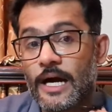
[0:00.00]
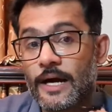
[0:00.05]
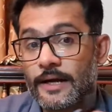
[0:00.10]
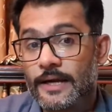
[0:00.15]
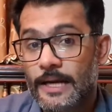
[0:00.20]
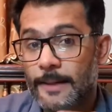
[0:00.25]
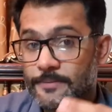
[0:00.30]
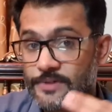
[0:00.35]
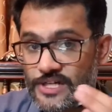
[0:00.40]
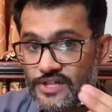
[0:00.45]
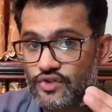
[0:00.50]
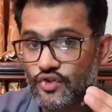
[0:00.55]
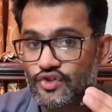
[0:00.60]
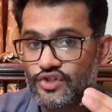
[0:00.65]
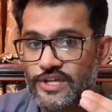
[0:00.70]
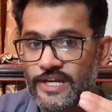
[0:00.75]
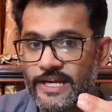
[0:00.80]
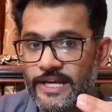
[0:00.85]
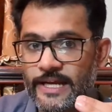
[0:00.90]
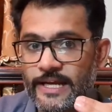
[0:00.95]
अगर आप ये
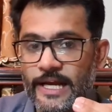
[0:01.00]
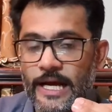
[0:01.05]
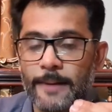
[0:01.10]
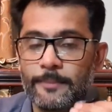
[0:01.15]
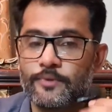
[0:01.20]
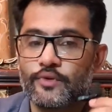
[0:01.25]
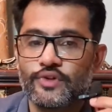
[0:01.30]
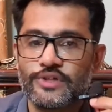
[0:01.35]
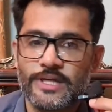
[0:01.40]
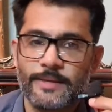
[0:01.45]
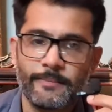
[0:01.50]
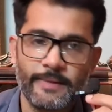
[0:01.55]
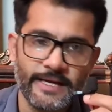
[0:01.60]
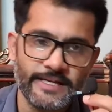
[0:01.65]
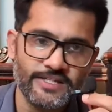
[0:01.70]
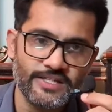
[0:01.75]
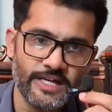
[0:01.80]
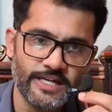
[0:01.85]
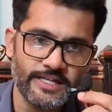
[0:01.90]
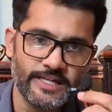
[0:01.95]
सोच रहे हैं कि आपको ये
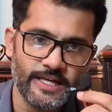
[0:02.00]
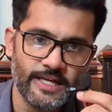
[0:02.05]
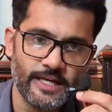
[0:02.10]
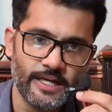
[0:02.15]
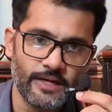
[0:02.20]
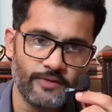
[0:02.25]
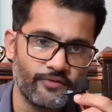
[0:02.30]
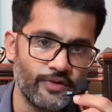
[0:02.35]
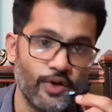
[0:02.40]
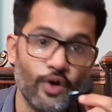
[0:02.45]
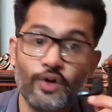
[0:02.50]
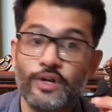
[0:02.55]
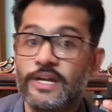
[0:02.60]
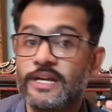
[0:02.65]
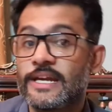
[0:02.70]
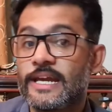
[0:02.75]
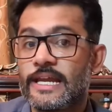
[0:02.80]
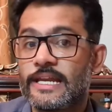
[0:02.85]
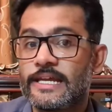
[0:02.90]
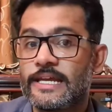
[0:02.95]
माइक चाहिए
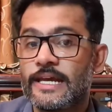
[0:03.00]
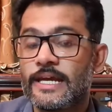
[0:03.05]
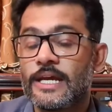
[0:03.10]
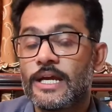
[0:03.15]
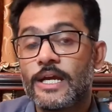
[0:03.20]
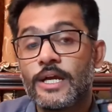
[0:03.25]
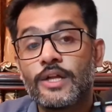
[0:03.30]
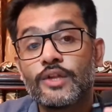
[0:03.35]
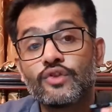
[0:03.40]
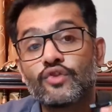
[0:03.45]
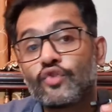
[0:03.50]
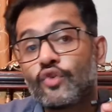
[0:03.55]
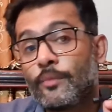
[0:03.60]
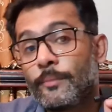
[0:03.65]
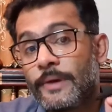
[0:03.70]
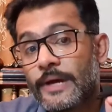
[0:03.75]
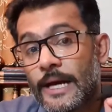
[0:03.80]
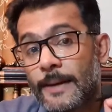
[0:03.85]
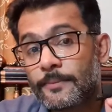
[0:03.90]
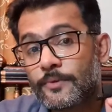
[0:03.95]
व्लागिंग के लिए तो
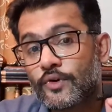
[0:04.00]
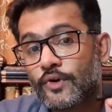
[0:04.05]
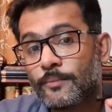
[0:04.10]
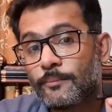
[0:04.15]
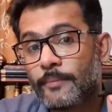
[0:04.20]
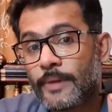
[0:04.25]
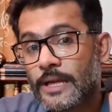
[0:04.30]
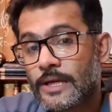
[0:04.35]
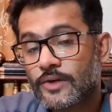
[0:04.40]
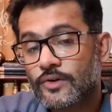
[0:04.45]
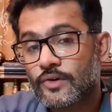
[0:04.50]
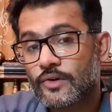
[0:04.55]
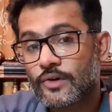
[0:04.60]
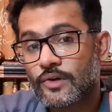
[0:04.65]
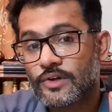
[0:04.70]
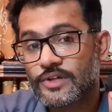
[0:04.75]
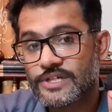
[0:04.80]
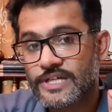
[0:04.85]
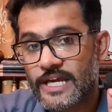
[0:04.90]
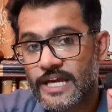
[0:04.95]
मैं आपको
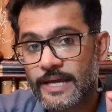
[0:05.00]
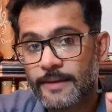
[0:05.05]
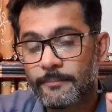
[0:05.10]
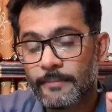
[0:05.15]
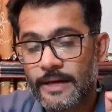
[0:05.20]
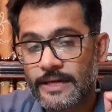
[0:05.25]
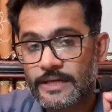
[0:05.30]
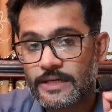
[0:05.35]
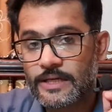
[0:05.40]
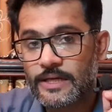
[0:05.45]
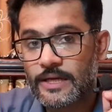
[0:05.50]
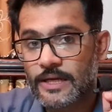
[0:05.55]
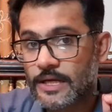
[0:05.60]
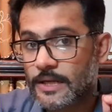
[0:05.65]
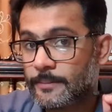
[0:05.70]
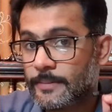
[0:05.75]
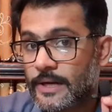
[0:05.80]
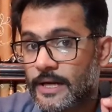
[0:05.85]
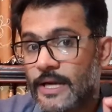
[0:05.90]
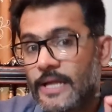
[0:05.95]
बिल्कुल ये माइक
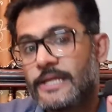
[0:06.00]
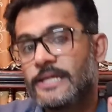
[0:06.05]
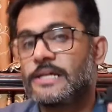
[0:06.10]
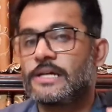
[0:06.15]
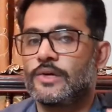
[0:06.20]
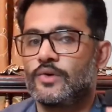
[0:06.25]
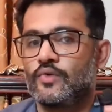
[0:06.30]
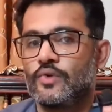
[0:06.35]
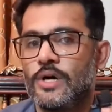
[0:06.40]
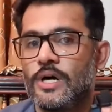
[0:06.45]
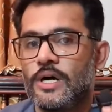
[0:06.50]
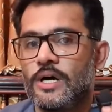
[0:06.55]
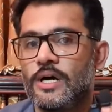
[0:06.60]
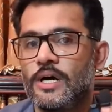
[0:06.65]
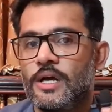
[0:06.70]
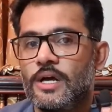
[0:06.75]
रिकमेंड नहीं करूँगा